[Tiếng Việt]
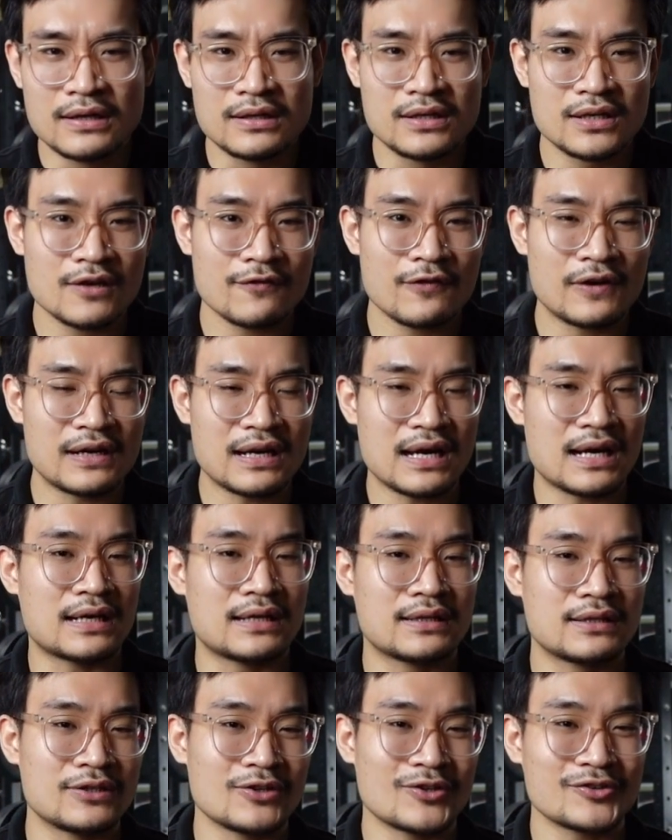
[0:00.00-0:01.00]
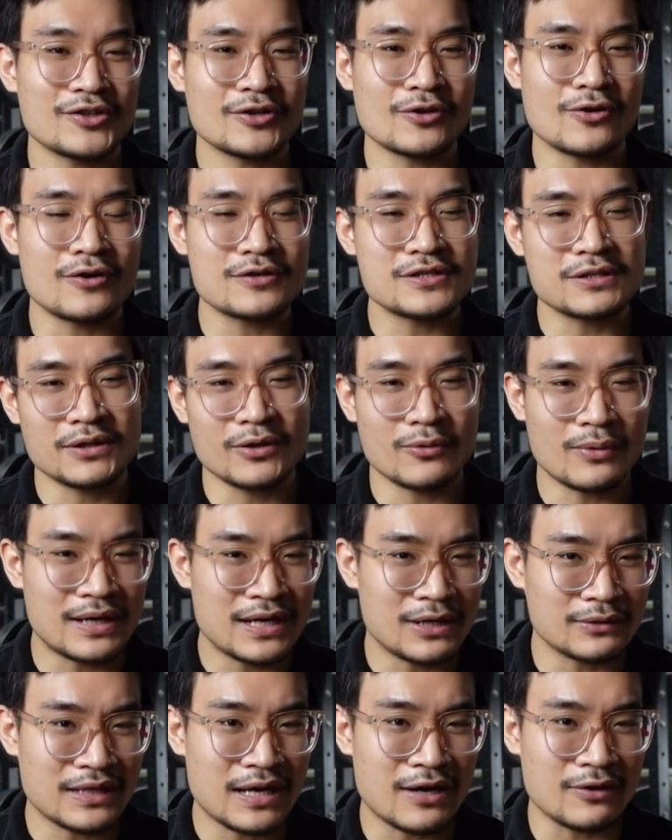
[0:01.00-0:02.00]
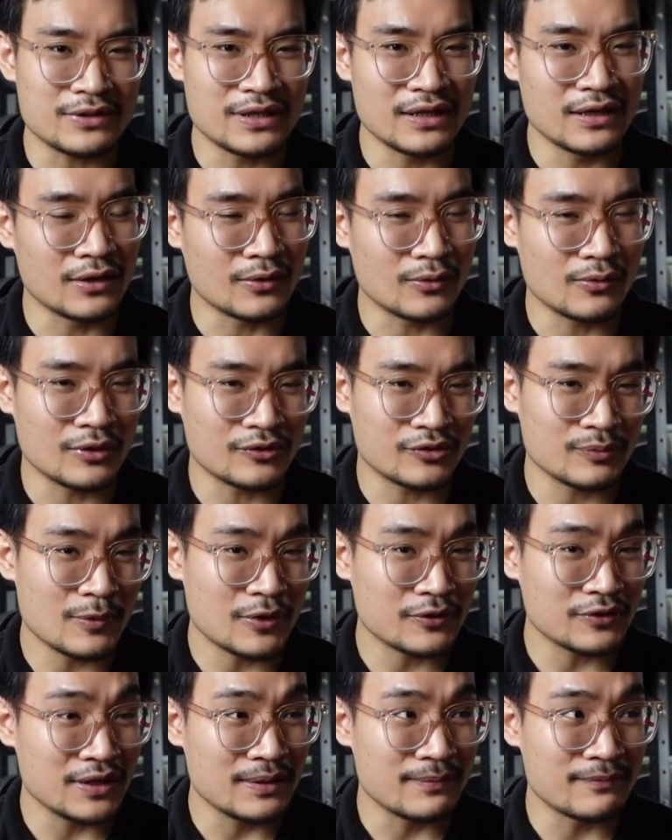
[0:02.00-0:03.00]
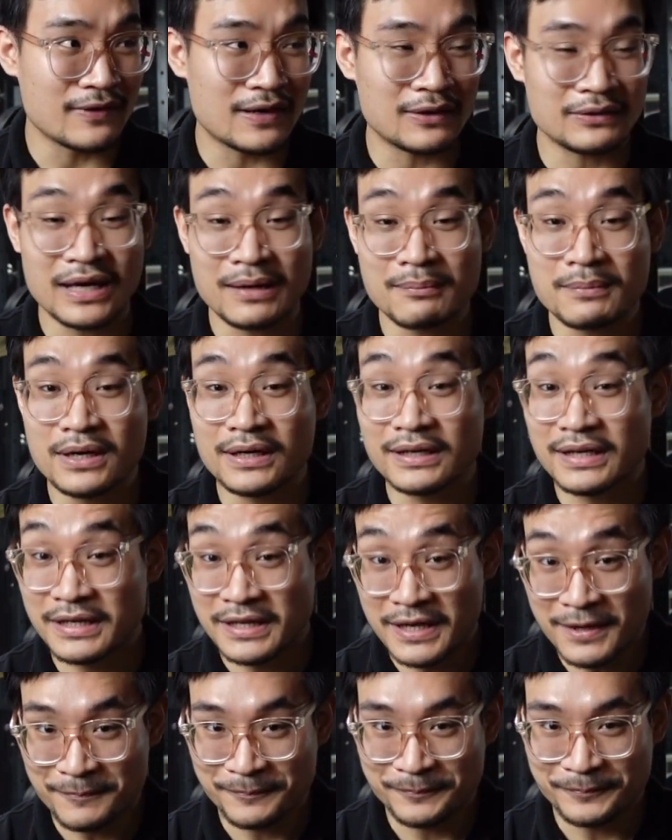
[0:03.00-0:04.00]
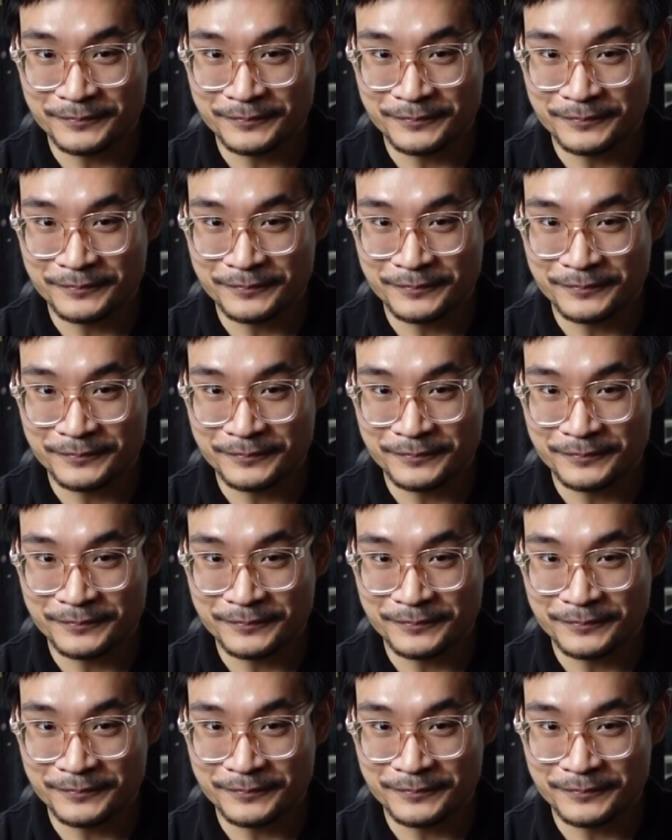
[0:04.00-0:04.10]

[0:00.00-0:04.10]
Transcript: Những cái phần này thì nó sẽ có trong cái khóa đào tạo nhân lực của Small Gym vào tháng mười này nhá.